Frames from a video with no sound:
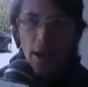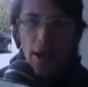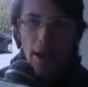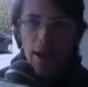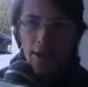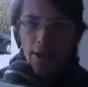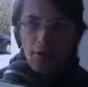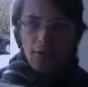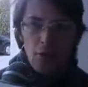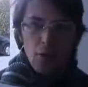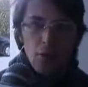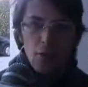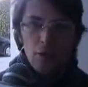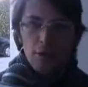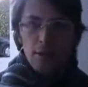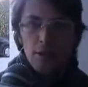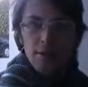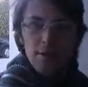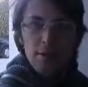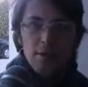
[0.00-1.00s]
arrivano
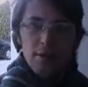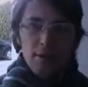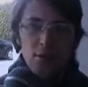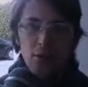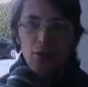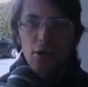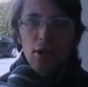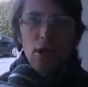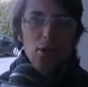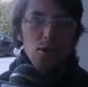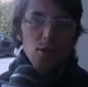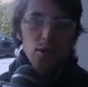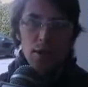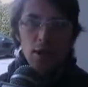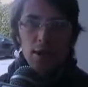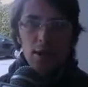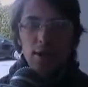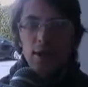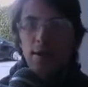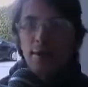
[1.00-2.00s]
essi stessi no, da
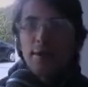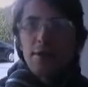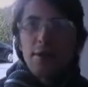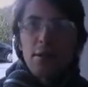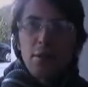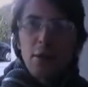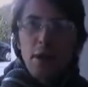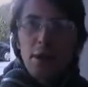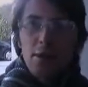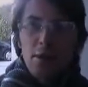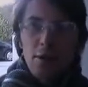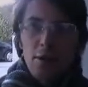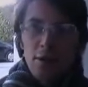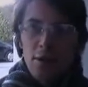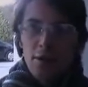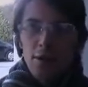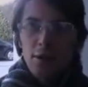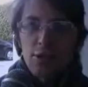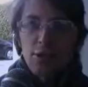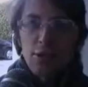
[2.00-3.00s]
una determinata
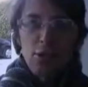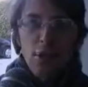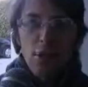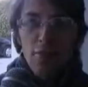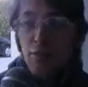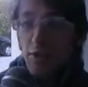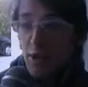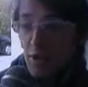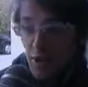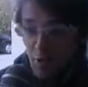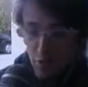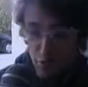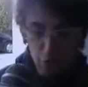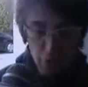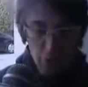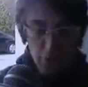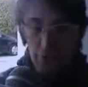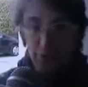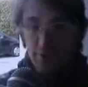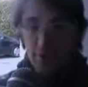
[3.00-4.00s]
locazione geografica che
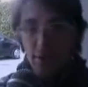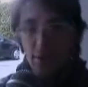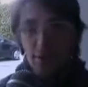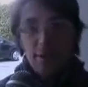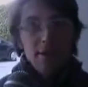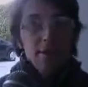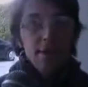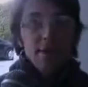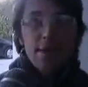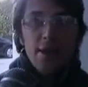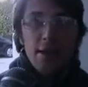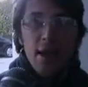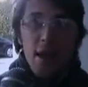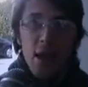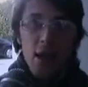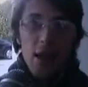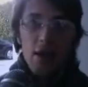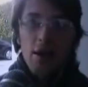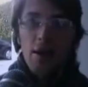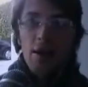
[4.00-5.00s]
però in realtà
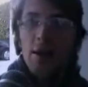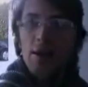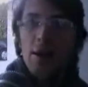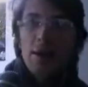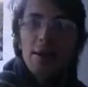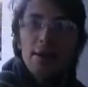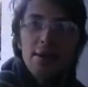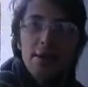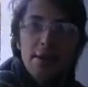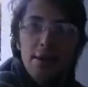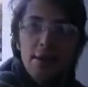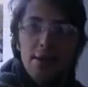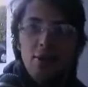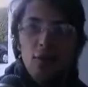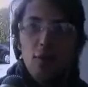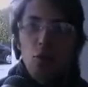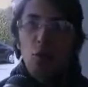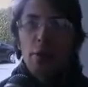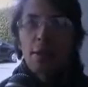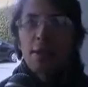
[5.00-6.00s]
ha
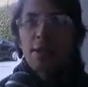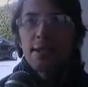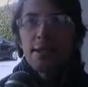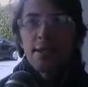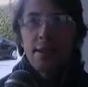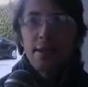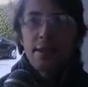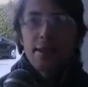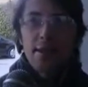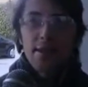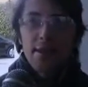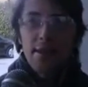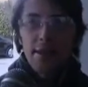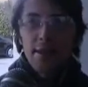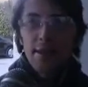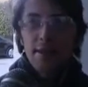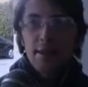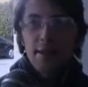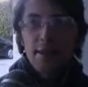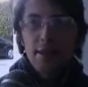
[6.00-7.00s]
influenze eh,
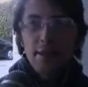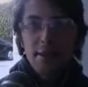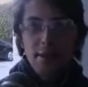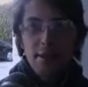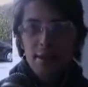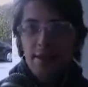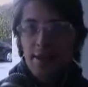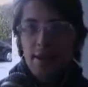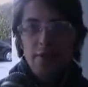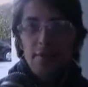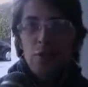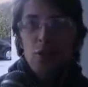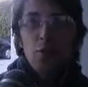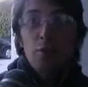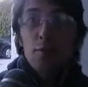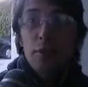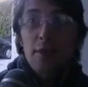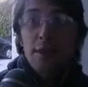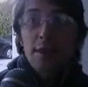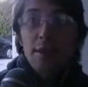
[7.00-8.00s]
che arrivano
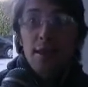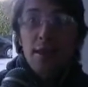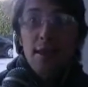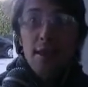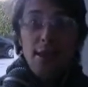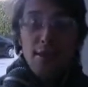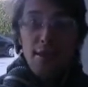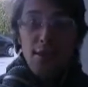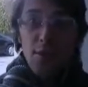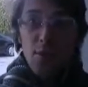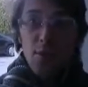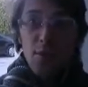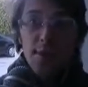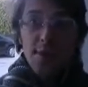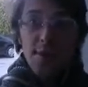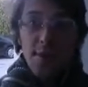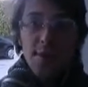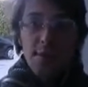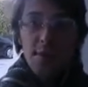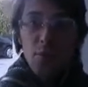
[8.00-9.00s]
chissà da
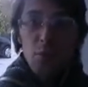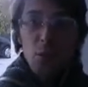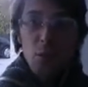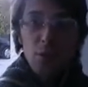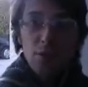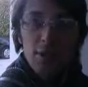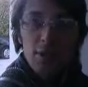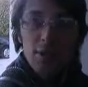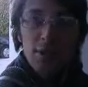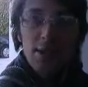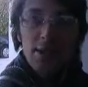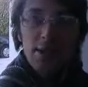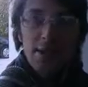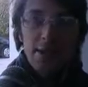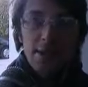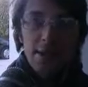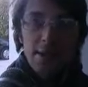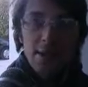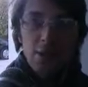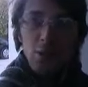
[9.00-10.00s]
quanti altri posti.
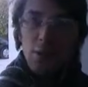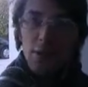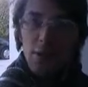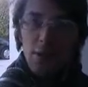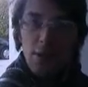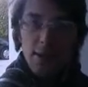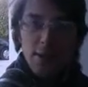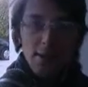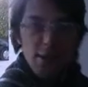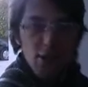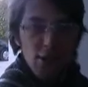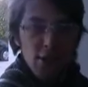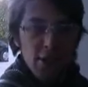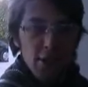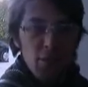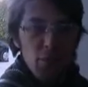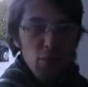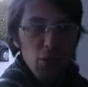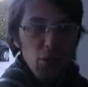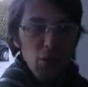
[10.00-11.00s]
Quindi
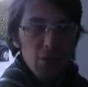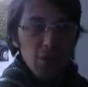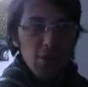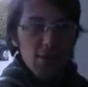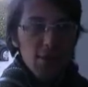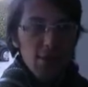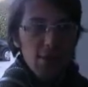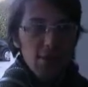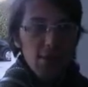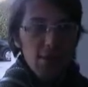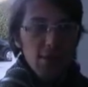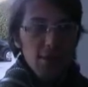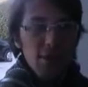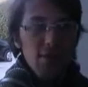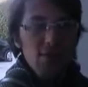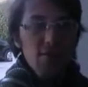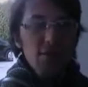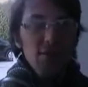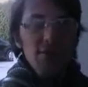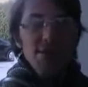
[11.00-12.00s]
cercare un pochino di
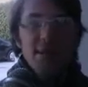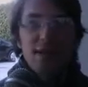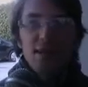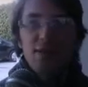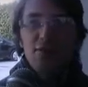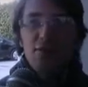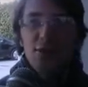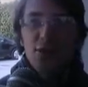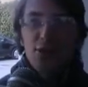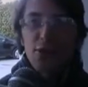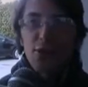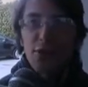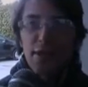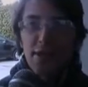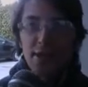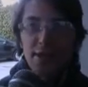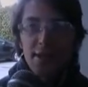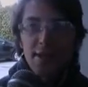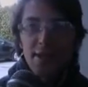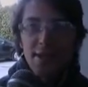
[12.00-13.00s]
evidenziare il fatto
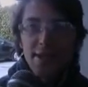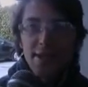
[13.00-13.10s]
che